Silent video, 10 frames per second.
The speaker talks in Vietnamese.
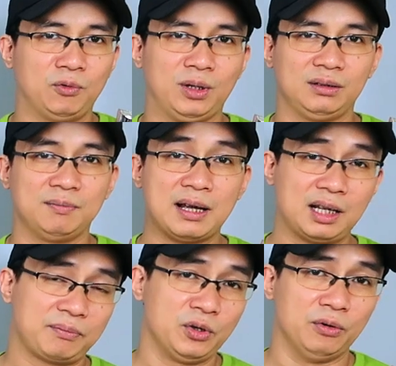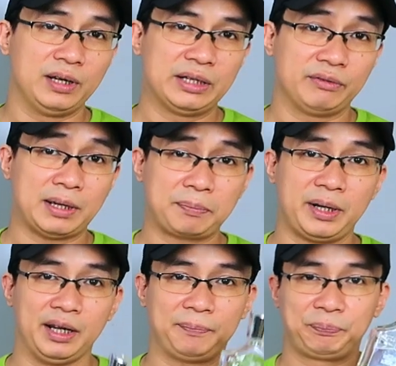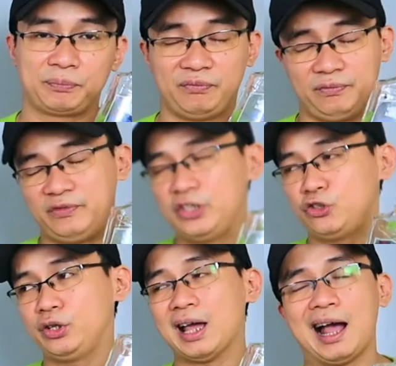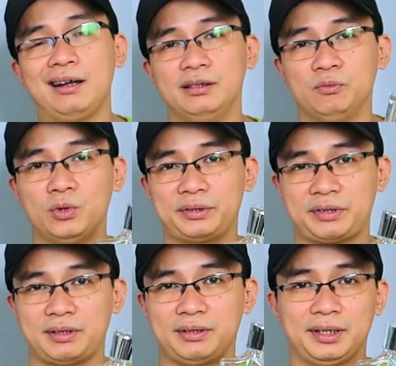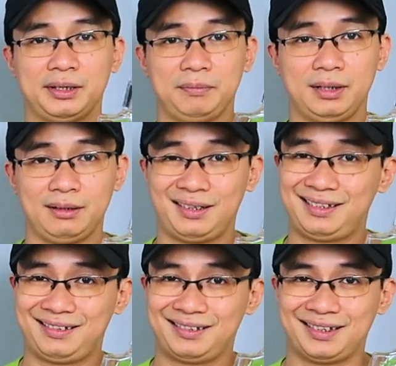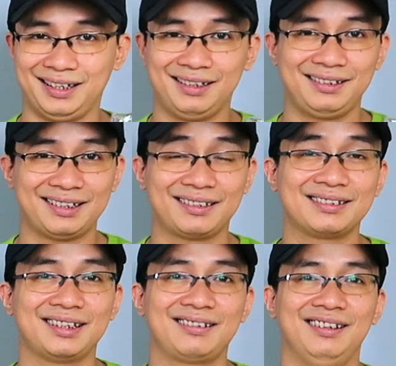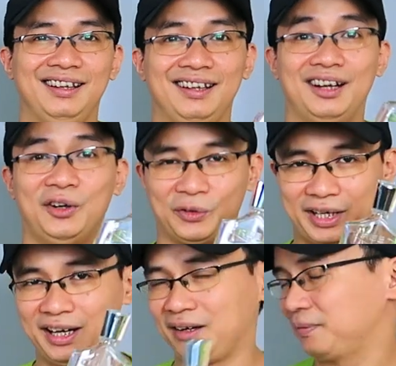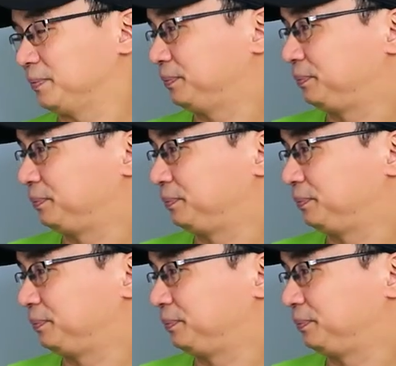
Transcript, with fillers: tầm khoảng từ 35 đổ về và mát mẻ Virgin Island Water này mình thấy rất rất là ok